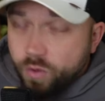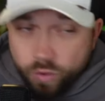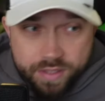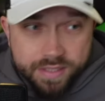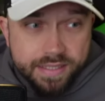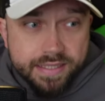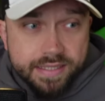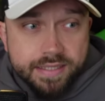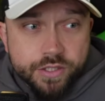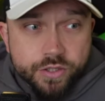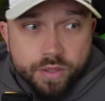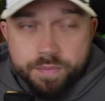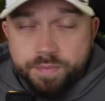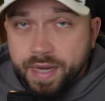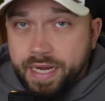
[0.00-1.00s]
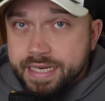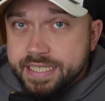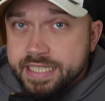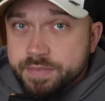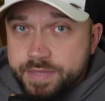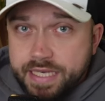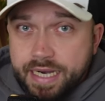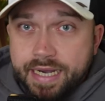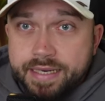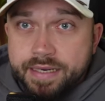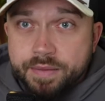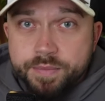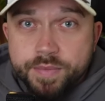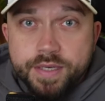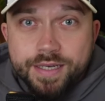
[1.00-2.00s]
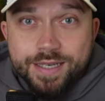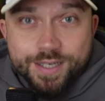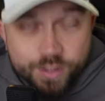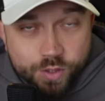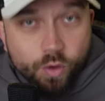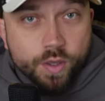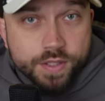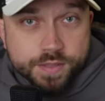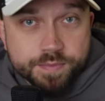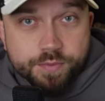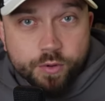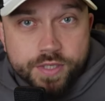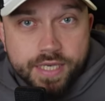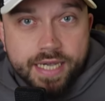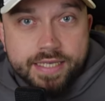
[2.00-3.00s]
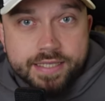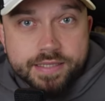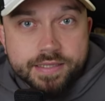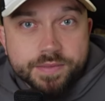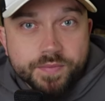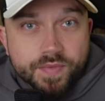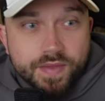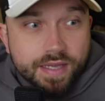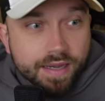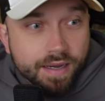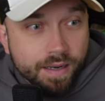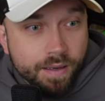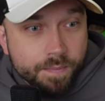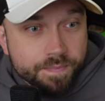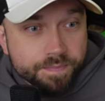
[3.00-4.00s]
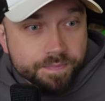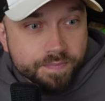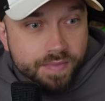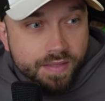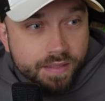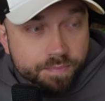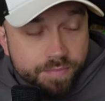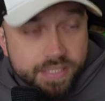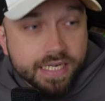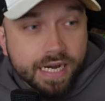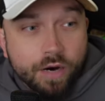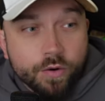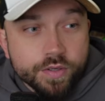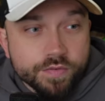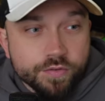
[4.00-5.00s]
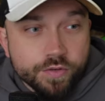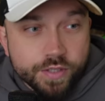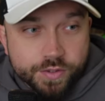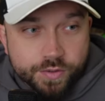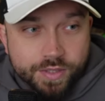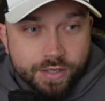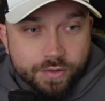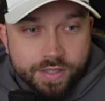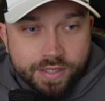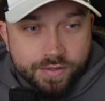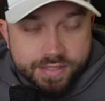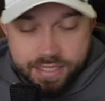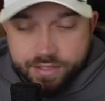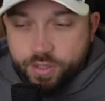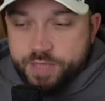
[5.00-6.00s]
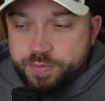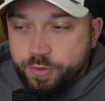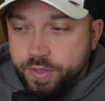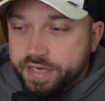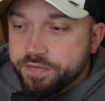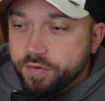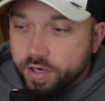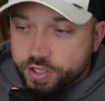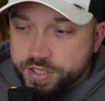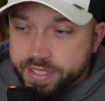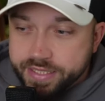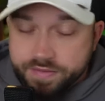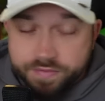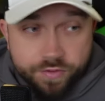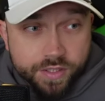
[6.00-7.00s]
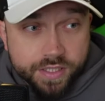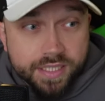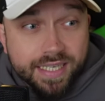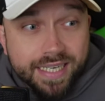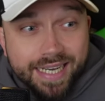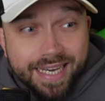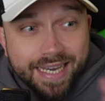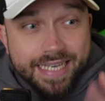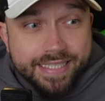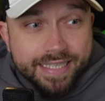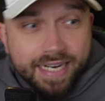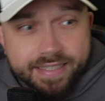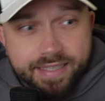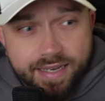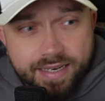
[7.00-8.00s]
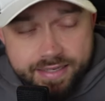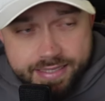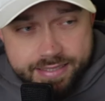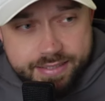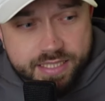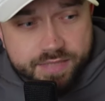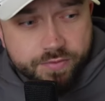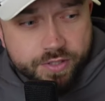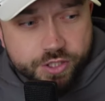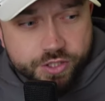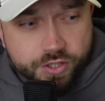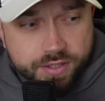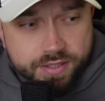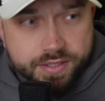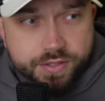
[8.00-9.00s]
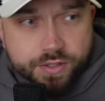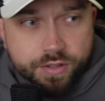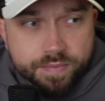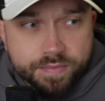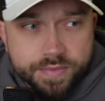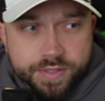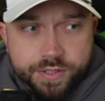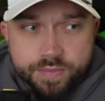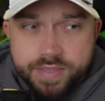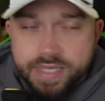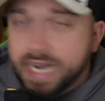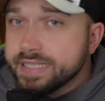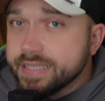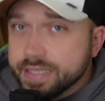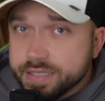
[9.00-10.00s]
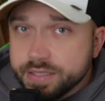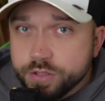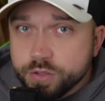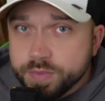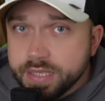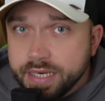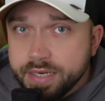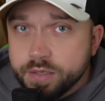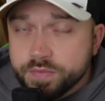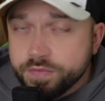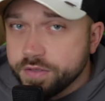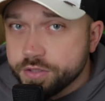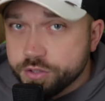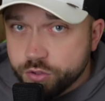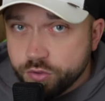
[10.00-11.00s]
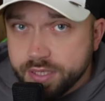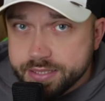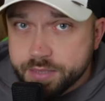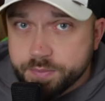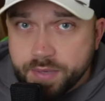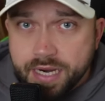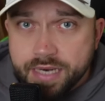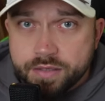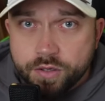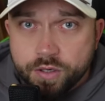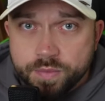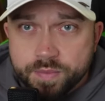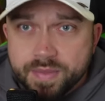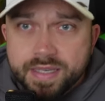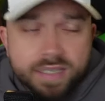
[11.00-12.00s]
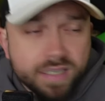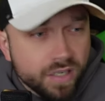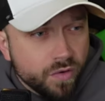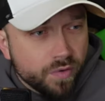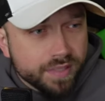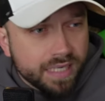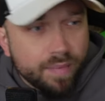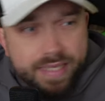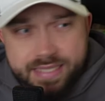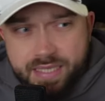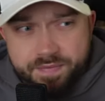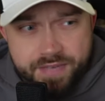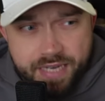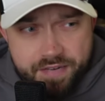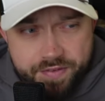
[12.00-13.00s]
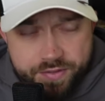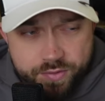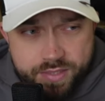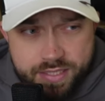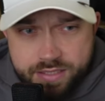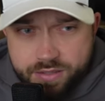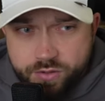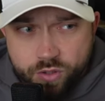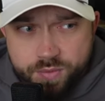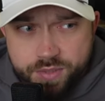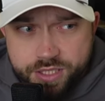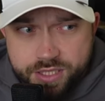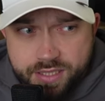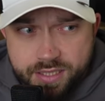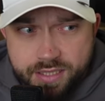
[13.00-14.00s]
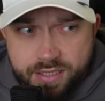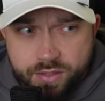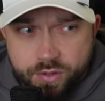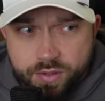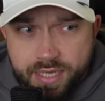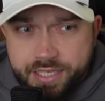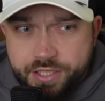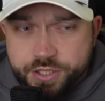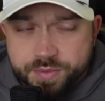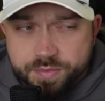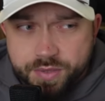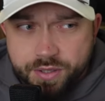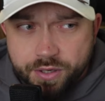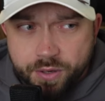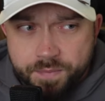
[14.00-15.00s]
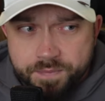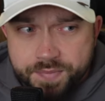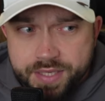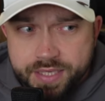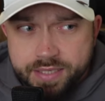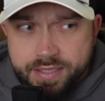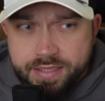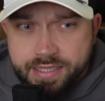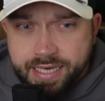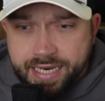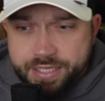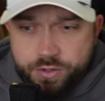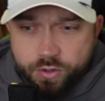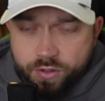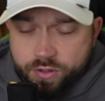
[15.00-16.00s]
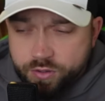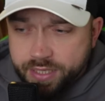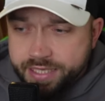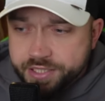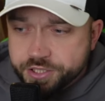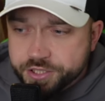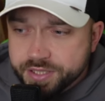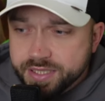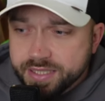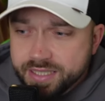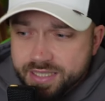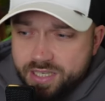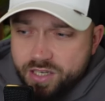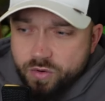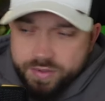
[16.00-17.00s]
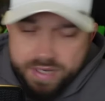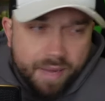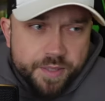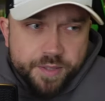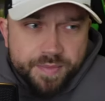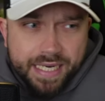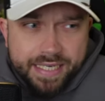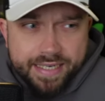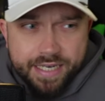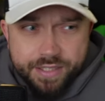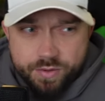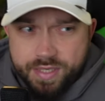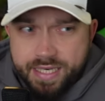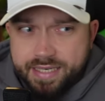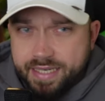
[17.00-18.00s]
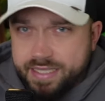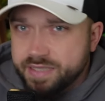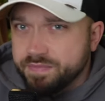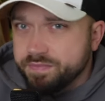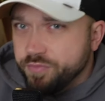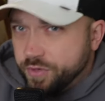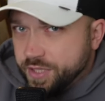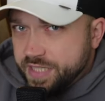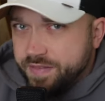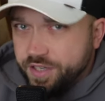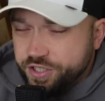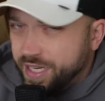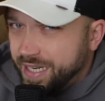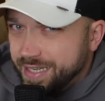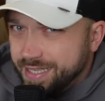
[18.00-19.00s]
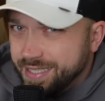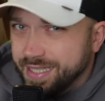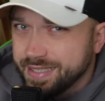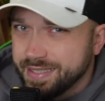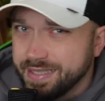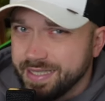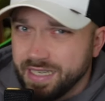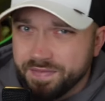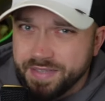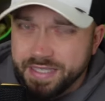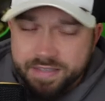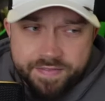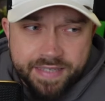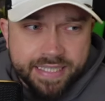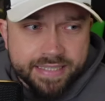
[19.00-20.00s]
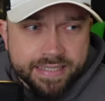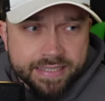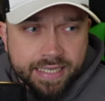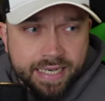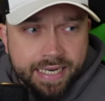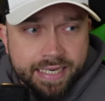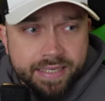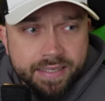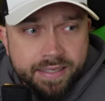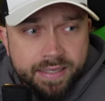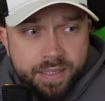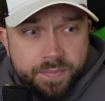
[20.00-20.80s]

uns schon bald mit einem großen Projekt ähm, betrauen wird oder, oder uns ein neues Projekt vorstellen wird. Ich dachte allerdings, das würde schon zum, zum 30. Jubiläum von Jurassic Park kommen. Und damals haben wir einfach nur diese komische Collection bekommen, die, die Retro Collection. Und da habe ich mir gedacht, okay, das wird es wahrscheinlich jetzt irgendwie gewesen sein.